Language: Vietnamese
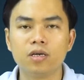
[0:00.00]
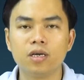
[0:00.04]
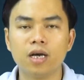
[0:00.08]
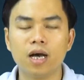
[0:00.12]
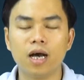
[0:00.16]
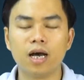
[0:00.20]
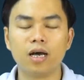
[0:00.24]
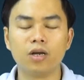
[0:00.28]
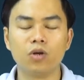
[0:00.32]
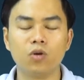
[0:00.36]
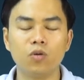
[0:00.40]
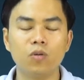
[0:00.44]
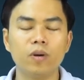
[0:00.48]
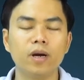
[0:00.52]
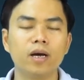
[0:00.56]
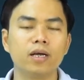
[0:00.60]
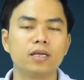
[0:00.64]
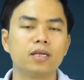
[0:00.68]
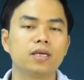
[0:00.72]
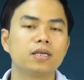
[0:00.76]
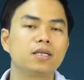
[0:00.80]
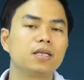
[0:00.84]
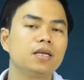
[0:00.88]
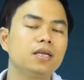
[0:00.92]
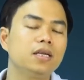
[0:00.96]
à, đúng không ạ
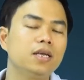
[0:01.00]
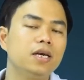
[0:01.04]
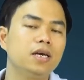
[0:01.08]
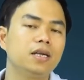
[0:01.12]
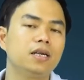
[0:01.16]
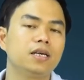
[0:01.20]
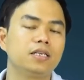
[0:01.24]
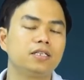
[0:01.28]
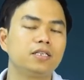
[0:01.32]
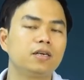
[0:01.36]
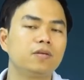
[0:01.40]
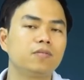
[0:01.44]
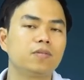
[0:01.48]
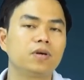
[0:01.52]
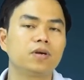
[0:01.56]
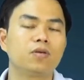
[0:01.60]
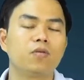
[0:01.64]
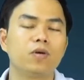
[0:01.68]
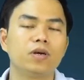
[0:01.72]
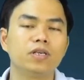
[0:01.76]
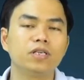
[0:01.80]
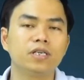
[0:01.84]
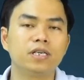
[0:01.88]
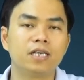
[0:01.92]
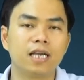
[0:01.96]
thế tất nhiên là trong cái
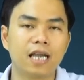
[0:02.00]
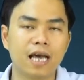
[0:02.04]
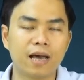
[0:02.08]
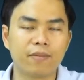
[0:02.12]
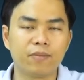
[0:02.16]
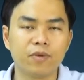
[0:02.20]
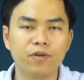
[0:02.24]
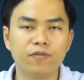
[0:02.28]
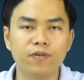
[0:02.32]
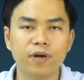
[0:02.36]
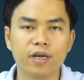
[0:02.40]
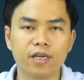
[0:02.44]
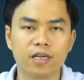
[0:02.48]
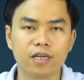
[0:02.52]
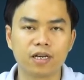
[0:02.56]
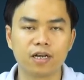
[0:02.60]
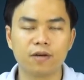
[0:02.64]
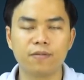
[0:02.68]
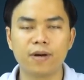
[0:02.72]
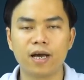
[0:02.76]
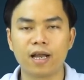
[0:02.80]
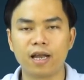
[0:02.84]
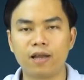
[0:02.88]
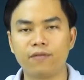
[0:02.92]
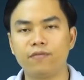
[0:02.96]
quá trình làm như vậy thì các
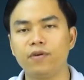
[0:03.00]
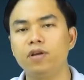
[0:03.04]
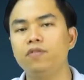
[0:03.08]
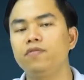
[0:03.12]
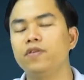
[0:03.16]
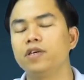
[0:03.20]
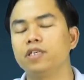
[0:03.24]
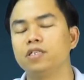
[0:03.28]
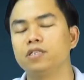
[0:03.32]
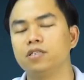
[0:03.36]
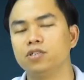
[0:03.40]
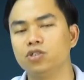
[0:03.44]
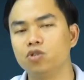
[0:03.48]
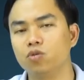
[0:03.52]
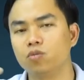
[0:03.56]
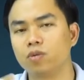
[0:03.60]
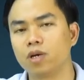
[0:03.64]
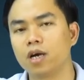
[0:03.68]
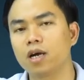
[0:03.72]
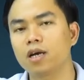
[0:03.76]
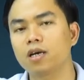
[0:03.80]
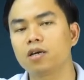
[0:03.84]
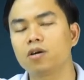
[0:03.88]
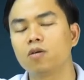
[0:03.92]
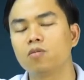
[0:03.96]
bạn là vẫn phải sử dụng
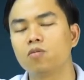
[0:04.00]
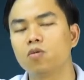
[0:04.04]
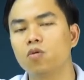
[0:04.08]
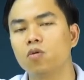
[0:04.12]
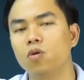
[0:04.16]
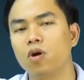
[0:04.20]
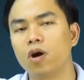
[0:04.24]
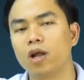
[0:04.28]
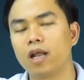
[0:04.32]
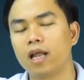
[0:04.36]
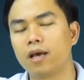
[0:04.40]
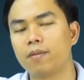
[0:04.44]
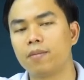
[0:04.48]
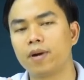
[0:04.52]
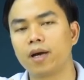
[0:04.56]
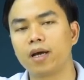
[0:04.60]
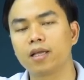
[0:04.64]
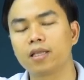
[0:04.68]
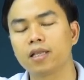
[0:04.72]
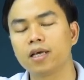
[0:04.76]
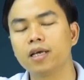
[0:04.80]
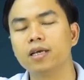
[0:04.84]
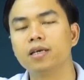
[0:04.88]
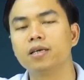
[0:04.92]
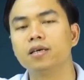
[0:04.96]
các cái công cụ online
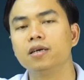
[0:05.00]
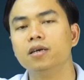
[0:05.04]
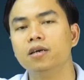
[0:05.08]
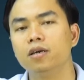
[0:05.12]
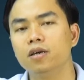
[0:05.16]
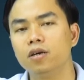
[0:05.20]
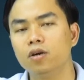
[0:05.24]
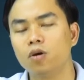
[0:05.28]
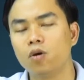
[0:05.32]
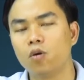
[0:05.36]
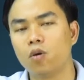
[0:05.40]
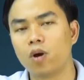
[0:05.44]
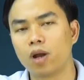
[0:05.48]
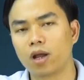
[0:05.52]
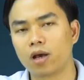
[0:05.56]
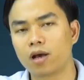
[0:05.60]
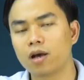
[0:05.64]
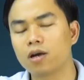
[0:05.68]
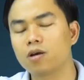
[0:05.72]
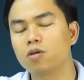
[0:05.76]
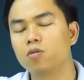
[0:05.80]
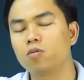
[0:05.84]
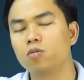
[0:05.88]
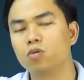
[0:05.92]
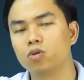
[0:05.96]
marketing hoặc là
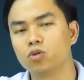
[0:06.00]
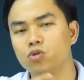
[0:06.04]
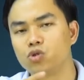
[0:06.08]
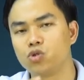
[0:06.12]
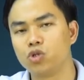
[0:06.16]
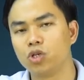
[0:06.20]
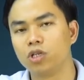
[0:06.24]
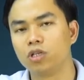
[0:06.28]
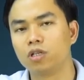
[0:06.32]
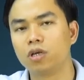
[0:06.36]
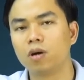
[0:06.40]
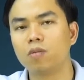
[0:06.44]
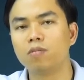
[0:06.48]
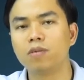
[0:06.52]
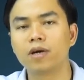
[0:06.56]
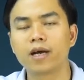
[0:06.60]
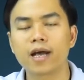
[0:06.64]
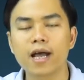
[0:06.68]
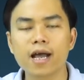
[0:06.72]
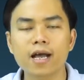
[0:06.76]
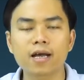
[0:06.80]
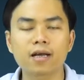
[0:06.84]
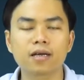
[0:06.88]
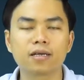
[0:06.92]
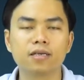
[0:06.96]
các công cụ truyền thông
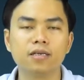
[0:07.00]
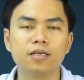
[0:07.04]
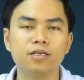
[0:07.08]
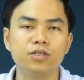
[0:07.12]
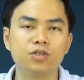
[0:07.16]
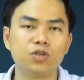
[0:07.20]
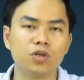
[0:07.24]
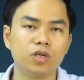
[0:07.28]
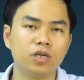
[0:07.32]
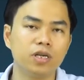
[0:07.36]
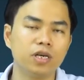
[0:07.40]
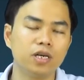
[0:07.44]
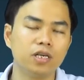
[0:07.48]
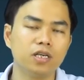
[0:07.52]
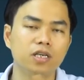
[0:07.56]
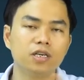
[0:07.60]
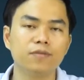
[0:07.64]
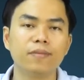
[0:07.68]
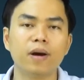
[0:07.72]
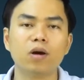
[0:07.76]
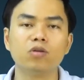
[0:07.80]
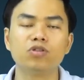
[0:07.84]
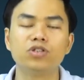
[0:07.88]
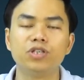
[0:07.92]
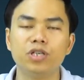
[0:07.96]
khác như truyền hình như
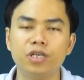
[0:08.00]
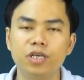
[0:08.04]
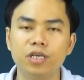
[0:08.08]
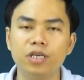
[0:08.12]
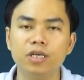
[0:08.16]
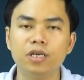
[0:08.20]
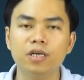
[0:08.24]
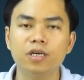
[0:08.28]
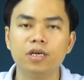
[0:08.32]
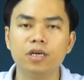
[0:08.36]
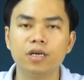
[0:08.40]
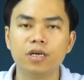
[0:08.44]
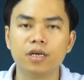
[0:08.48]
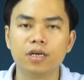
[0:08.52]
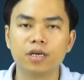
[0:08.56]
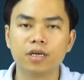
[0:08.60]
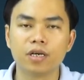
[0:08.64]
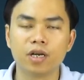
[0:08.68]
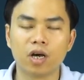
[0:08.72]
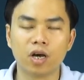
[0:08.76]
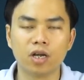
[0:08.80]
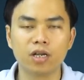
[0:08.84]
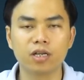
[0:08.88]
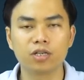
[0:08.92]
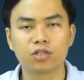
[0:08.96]
báo chí
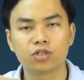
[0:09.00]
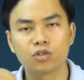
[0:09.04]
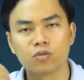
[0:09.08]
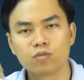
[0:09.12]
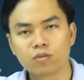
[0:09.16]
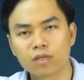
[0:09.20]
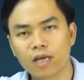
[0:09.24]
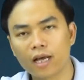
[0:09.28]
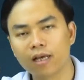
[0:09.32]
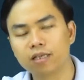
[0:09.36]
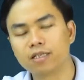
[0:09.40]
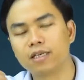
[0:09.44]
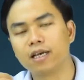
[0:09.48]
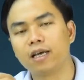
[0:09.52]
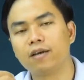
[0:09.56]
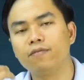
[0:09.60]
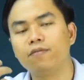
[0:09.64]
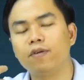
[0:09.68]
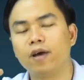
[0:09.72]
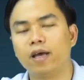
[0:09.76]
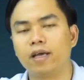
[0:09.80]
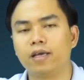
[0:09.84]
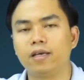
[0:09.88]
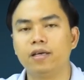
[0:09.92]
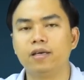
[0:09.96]
đó thì chúng ta sẽ
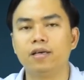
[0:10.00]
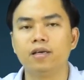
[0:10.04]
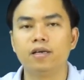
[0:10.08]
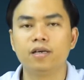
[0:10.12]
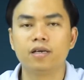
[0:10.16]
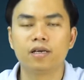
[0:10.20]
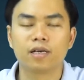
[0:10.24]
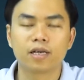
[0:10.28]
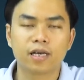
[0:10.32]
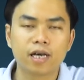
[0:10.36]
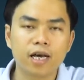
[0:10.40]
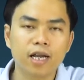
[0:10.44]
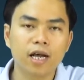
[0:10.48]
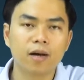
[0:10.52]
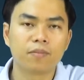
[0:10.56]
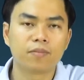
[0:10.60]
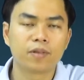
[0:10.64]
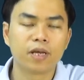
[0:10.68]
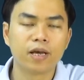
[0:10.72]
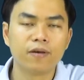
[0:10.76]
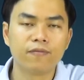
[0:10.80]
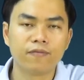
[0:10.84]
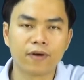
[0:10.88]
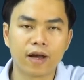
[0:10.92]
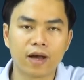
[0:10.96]
phải kết hợp
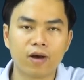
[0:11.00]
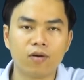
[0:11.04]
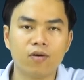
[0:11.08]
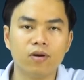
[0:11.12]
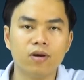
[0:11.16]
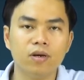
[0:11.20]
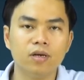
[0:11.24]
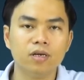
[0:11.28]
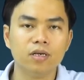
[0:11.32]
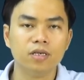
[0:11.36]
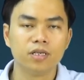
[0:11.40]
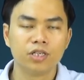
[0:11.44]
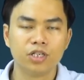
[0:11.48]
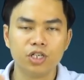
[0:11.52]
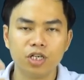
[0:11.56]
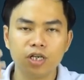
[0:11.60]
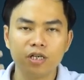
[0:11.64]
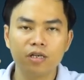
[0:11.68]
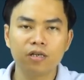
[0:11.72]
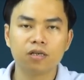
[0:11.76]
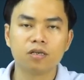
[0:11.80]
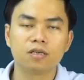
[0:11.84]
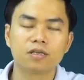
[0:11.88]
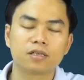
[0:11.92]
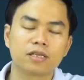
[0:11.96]
thêm vào
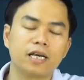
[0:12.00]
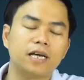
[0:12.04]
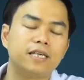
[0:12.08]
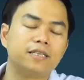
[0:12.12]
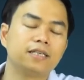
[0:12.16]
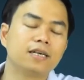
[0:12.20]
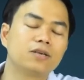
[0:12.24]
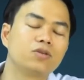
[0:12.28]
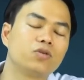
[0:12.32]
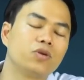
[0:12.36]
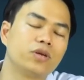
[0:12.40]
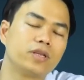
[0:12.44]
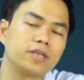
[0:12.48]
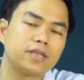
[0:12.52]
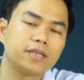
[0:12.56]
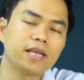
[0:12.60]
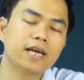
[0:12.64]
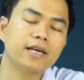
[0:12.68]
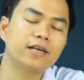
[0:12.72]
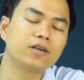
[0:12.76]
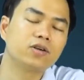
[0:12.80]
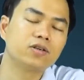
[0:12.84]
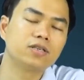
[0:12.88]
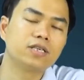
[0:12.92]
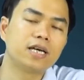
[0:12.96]
nhưng tại sao tôi
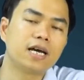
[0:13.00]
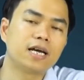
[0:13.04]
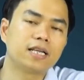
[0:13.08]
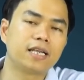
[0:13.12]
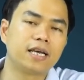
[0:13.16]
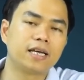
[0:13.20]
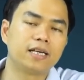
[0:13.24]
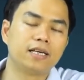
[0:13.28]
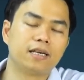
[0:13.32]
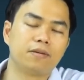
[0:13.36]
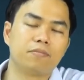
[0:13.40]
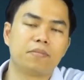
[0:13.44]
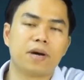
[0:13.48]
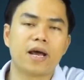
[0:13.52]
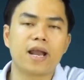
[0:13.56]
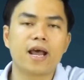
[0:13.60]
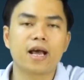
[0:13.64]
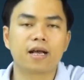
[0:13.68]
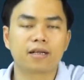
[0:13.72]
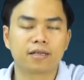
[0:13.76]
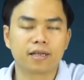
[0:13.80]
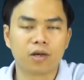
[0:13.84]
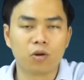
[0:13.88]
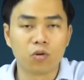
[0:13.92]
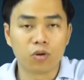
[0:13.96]
tách nó ra thành là bán
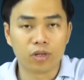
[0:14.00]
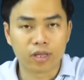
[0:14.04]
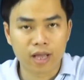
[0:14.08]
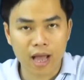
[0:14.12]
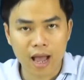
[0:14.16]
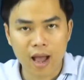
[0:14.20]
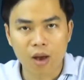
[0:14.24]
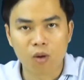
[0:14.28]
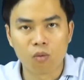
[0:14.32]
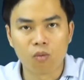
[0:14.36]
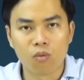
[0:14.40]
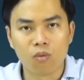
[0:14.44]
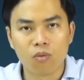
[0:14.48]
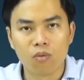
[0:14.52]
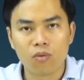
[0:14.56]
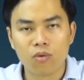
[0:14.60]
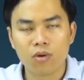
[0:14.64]
hàng tại hội thảo